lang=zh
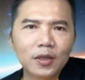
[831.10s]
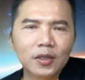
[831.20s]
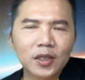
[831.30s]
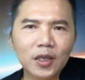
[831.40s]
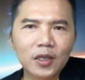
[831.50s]

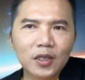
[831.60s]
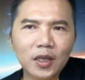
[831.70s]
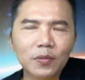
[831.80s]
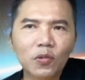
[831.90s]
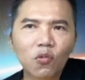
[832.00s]
真
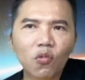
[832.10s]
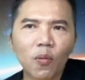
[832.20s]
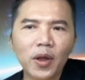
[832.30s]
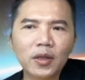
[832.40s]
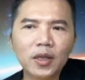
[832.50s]
正我
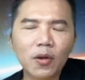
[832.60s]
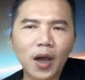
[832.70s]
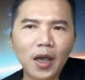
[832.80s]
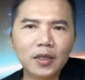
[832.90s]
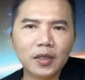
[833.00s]
们要
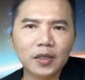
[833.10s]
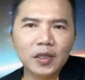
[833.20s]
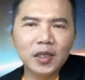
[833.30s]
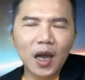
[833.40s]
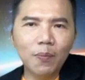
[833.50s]
开始
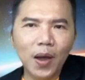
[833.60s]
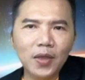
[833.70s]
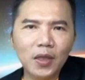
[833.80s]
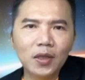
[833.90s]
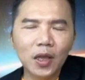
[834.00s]
下半
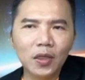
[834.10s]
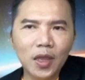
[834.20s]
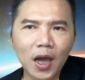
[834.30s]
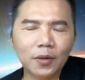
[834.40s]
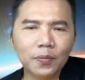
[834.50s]
年能
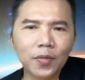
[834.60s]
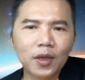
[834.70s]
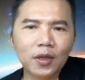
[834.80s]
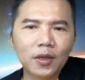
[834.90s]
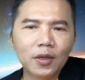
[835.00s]

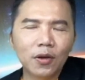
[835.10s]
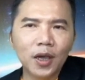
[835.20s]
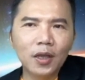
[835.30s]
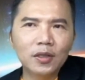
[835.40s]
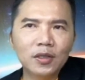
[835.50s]

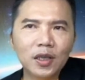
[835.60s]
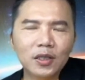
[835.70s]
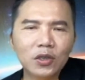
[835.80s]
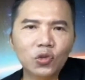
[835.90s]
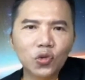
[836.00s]
量，OK？真
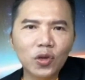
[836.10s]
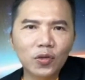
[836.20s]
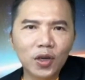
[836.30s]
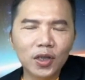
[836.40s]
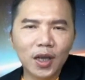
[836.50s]
正最
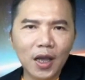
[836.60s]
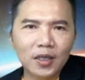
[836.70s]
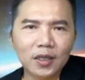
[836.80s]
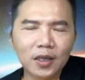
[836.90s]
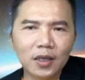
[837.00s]
热的开
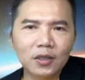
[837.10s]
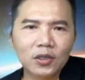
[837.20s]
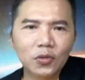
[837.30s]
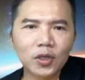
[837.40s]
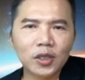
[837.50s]
始呢，
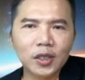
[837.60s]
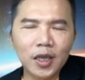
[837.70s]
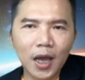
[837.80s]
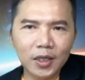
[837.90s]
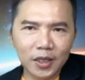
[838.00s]
就是
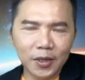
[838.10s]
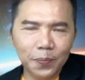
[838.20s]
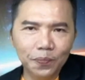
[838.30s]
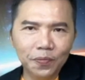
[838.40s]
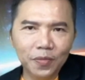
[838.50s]
夏至，
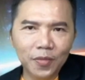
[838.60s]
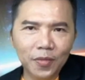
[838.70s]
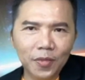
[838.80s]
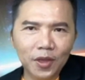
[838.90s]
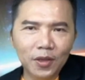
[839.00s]

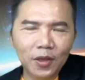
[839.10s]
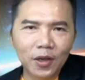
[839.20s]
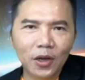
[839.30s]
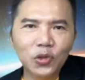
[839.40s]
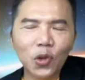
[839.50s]

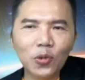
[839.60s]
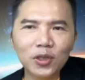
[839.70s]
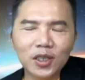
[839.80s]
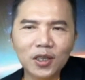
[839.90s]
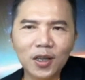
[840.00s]
而冬
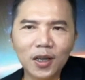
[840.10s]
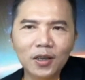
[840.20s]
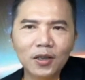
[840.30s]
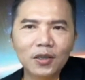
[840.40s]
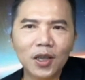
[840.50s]
至呢，
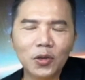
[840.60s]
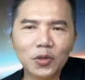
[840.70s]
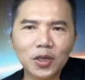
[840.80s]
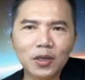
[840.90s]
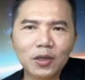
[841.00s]
也就
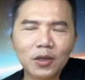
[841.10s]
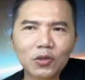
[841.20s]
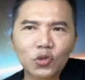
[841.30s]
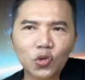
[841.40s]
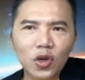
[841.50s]
是
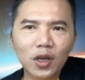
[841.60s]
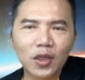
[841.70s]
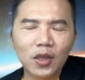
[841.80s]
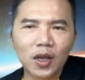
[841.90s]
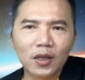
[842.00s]
最
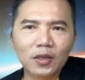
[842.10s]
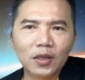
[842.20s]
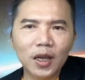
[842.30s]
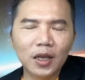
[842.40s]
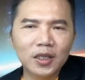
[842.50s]
冷的
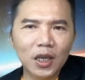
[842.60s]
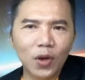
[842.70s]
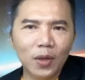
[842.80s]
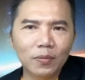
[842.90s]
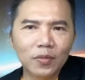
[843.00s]
那个阶
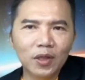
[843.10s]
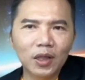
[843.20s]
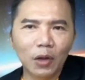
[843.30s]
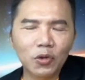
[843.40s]
段。然后